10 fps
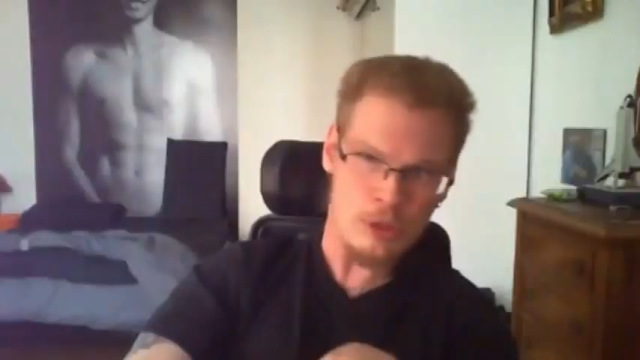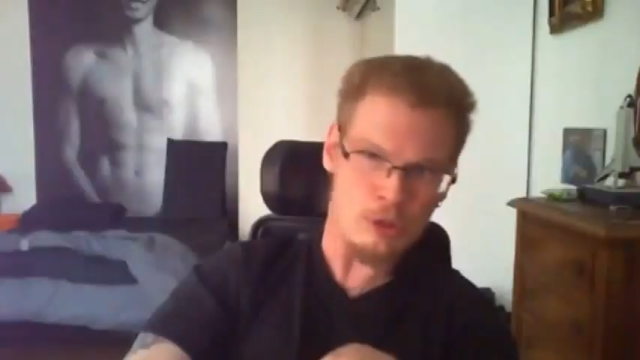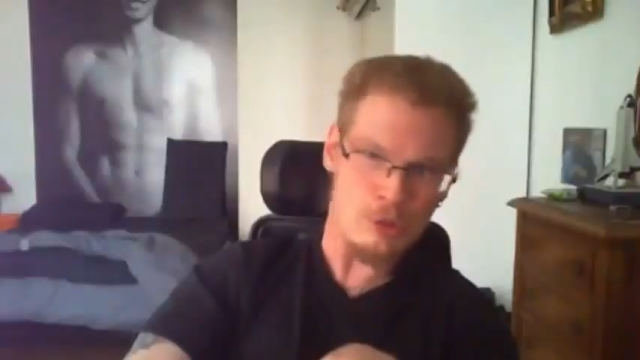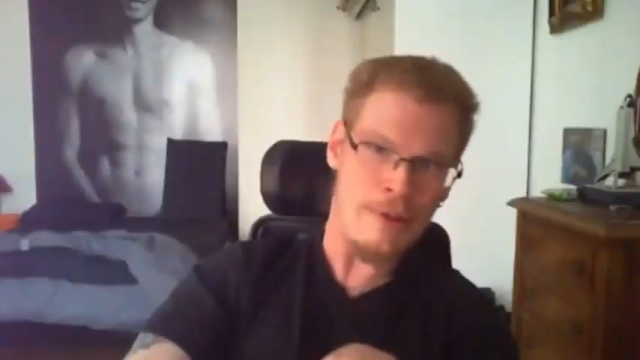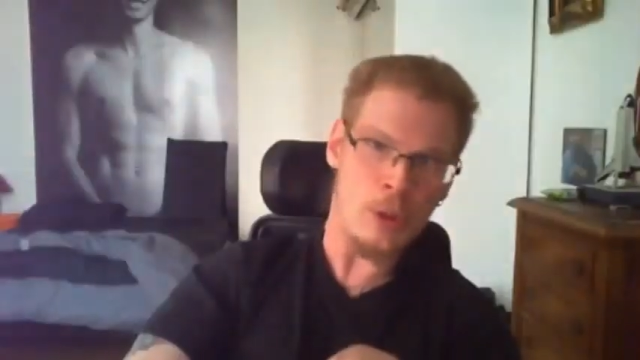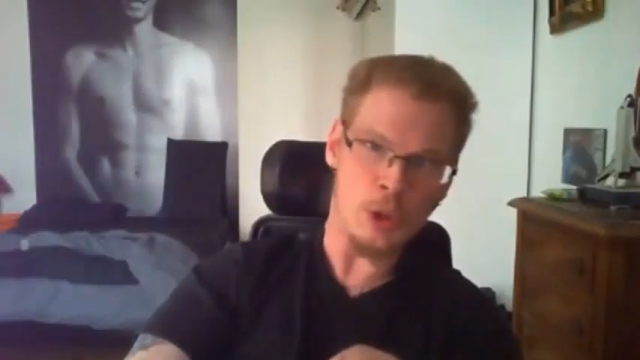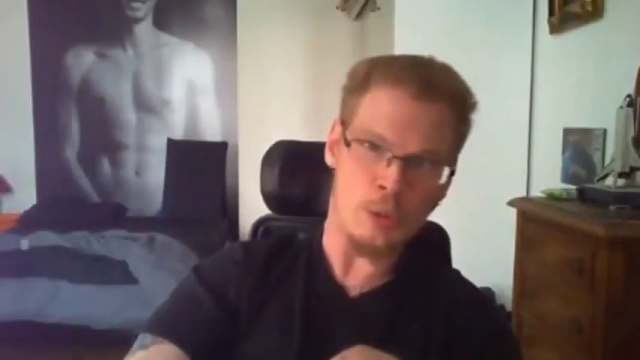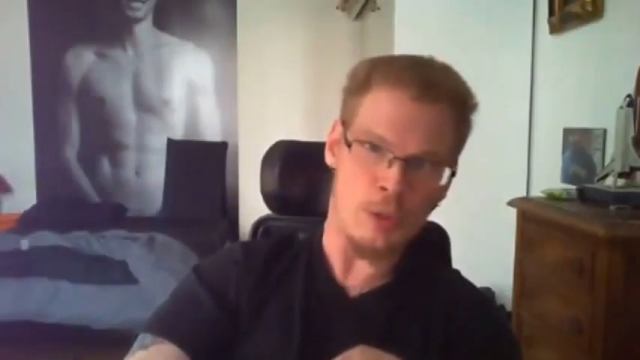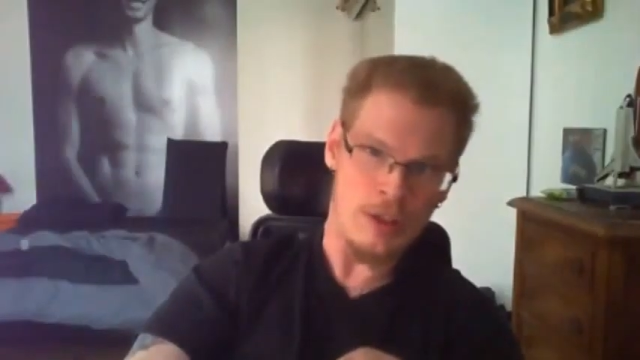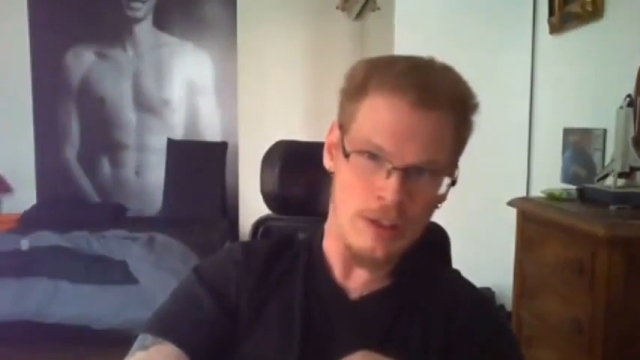et
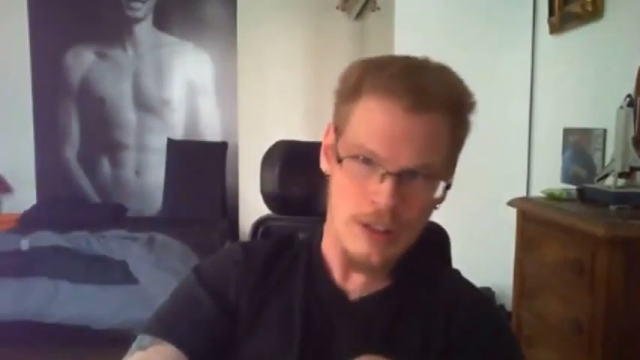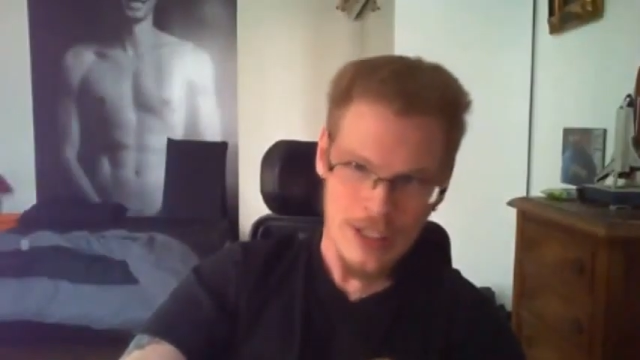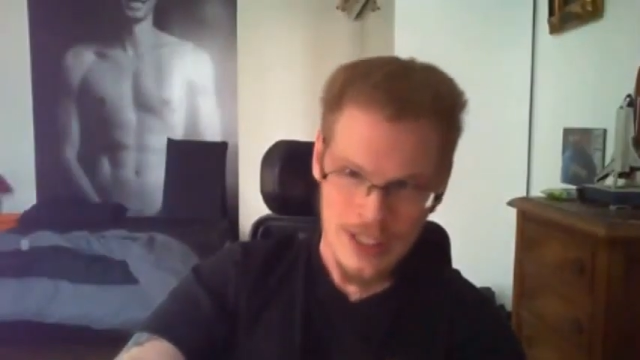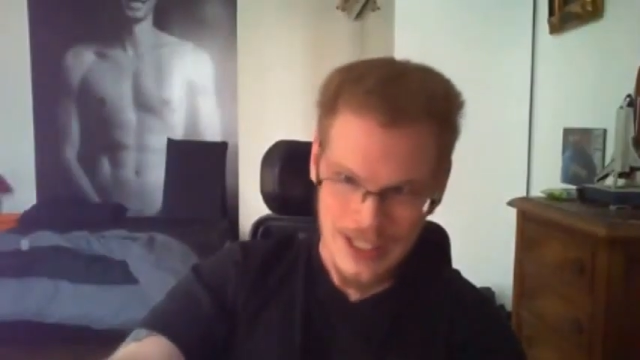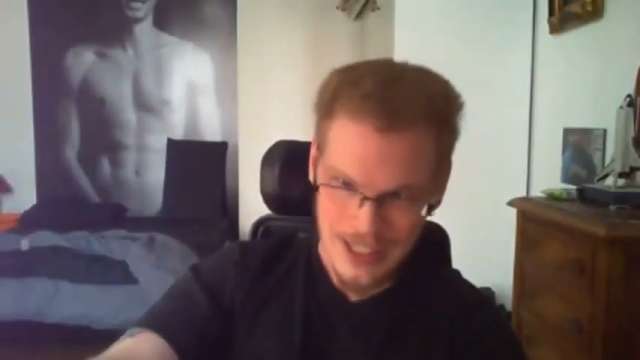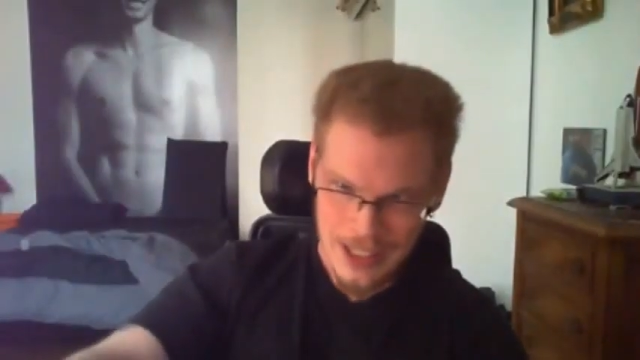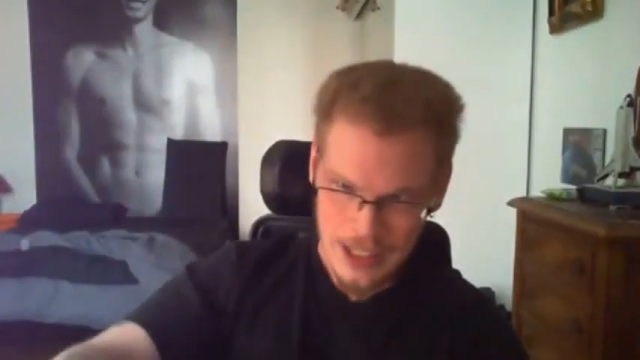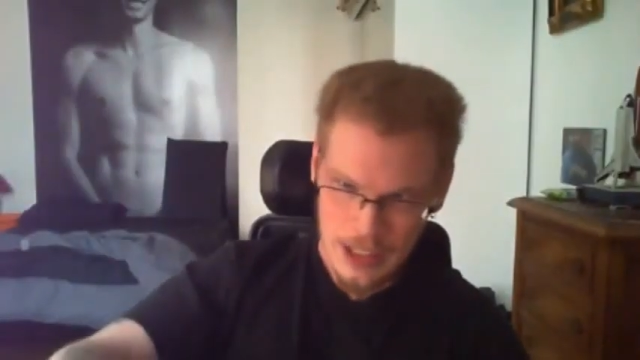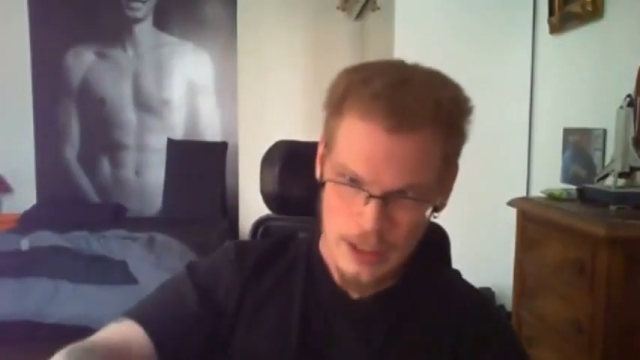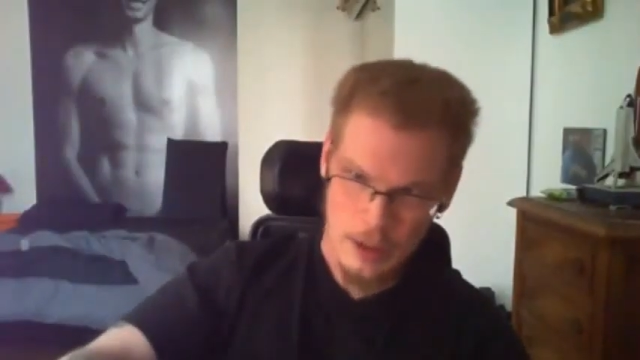ils le
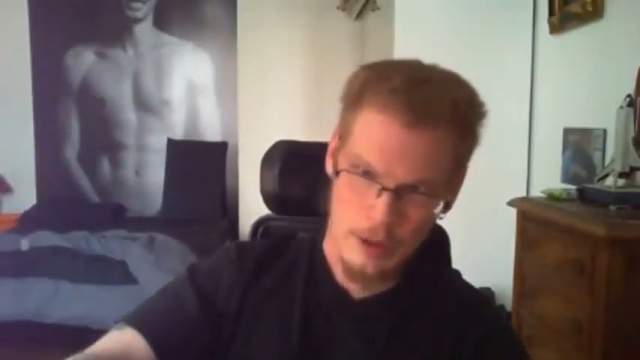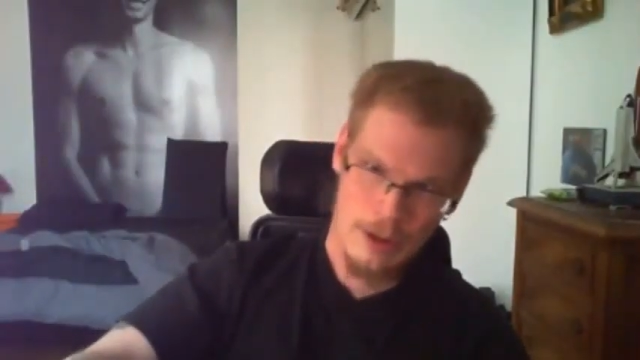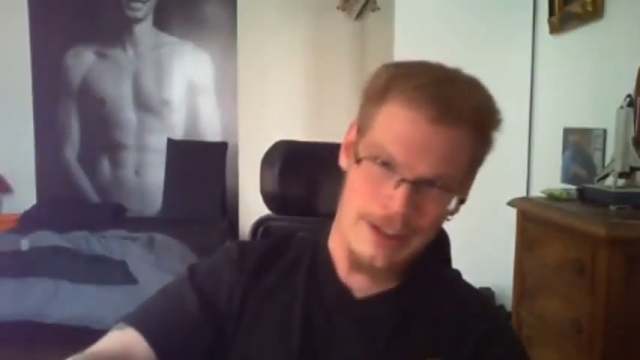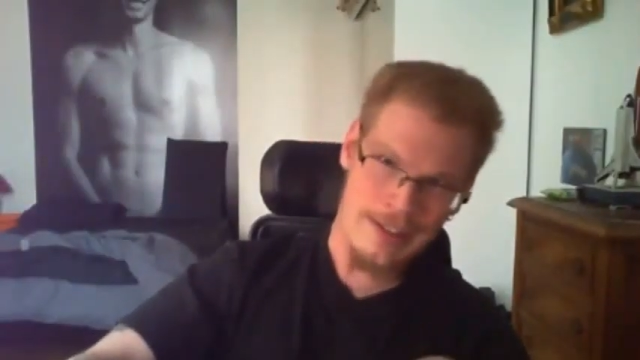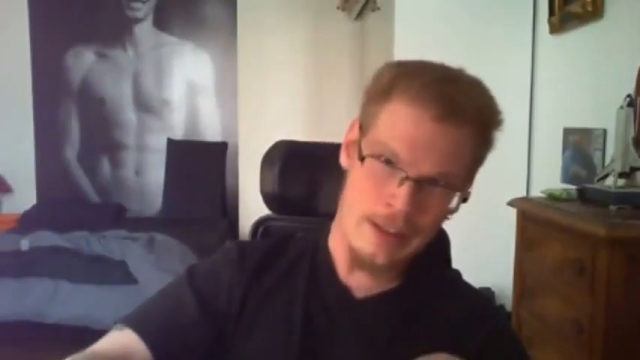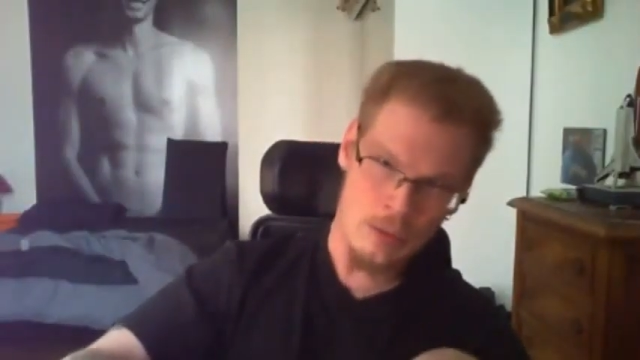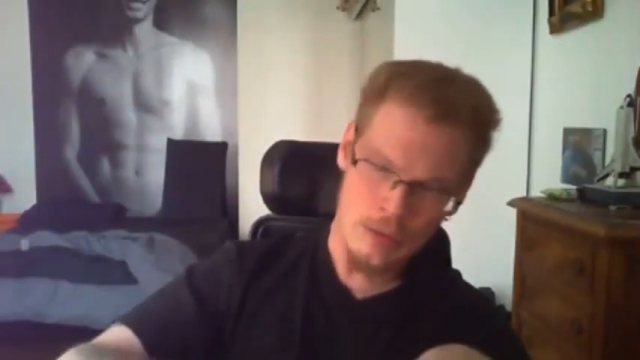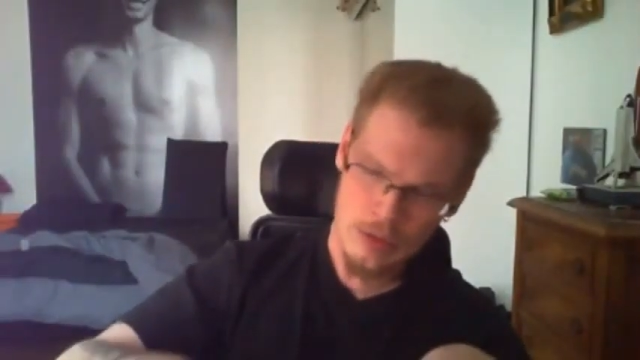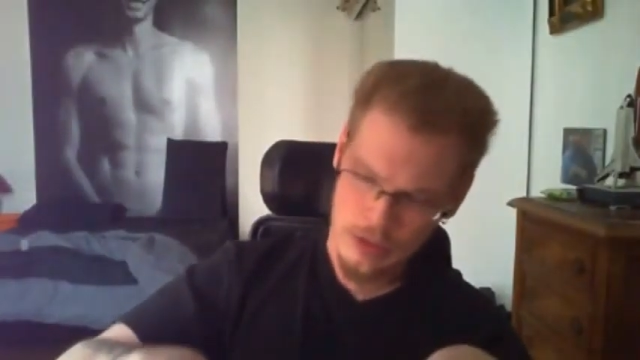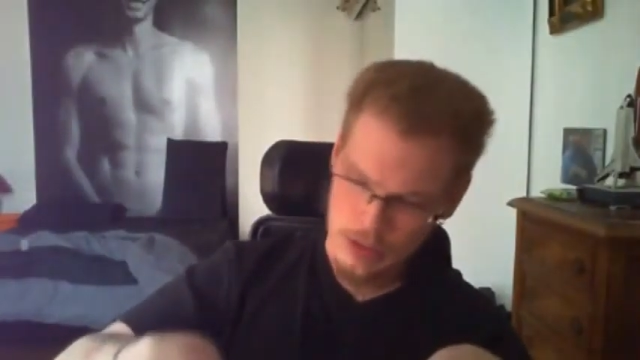font beaucoup mieux que
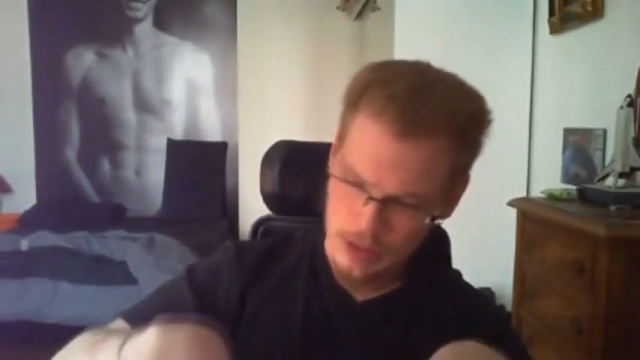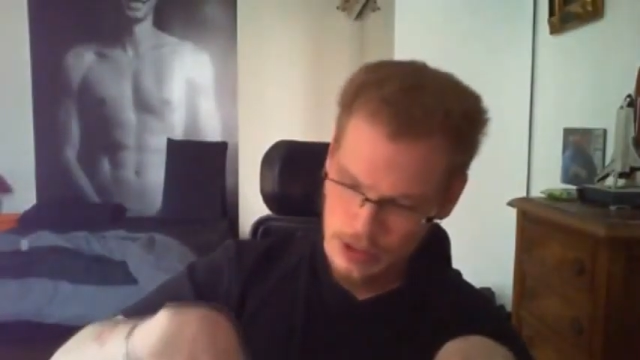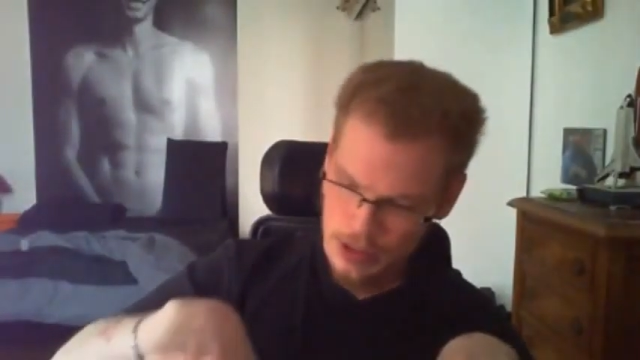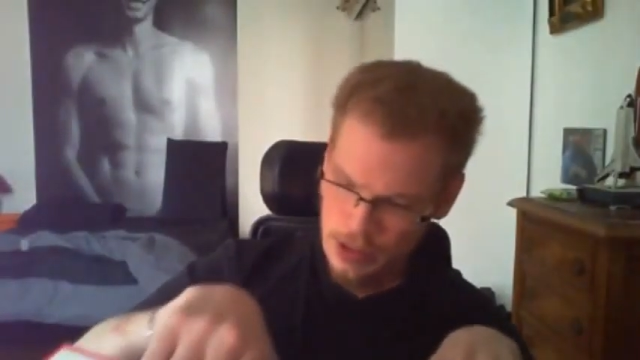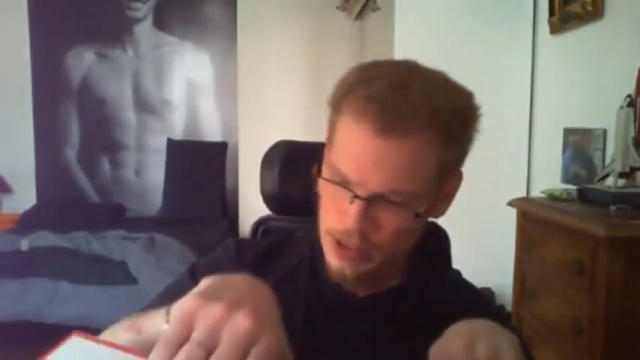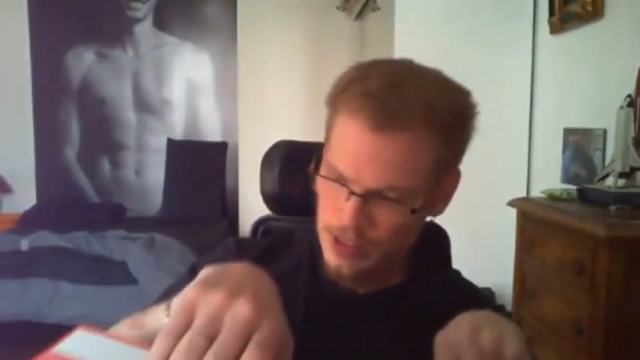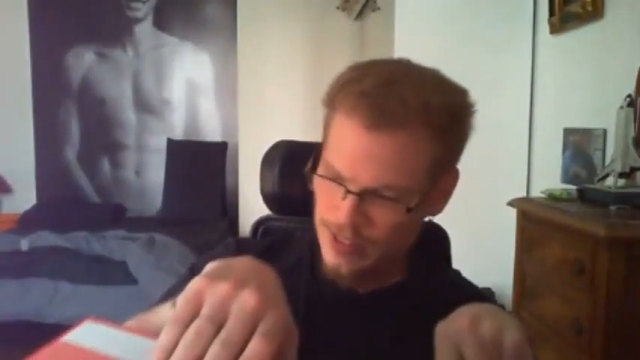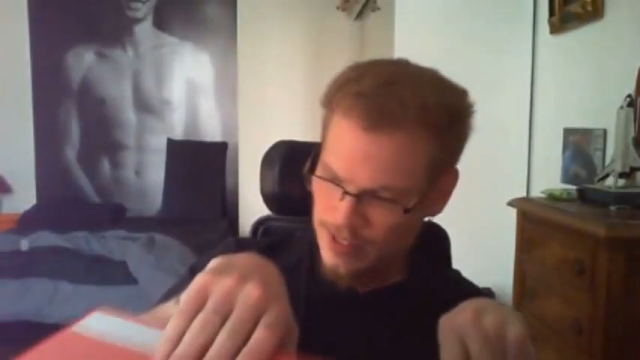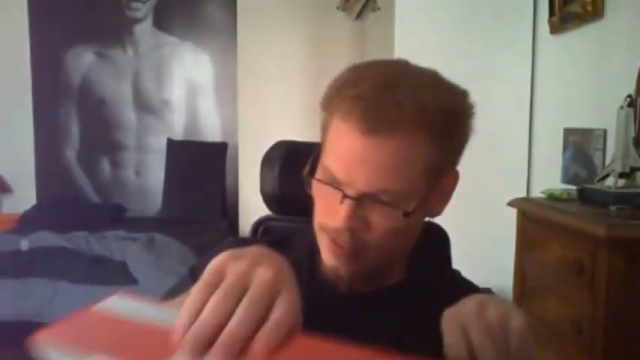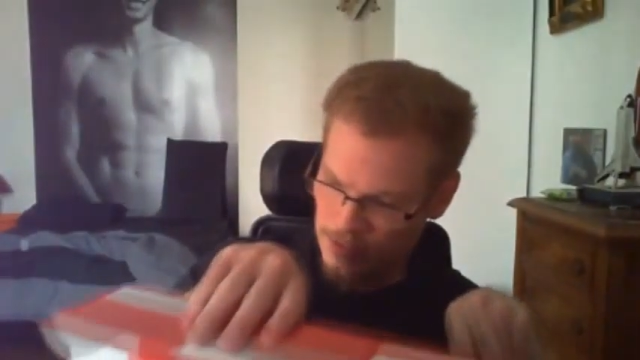moi.
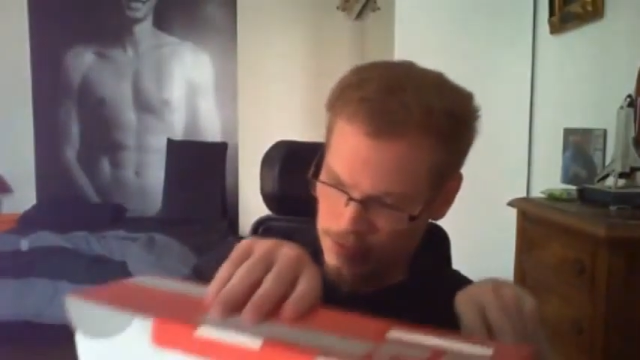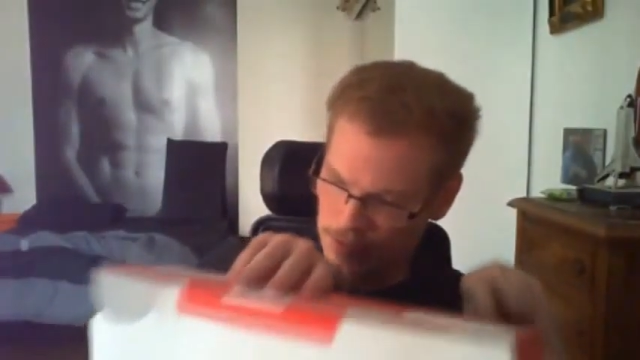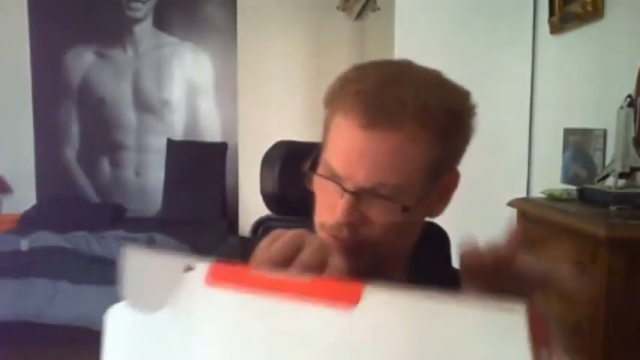Nous,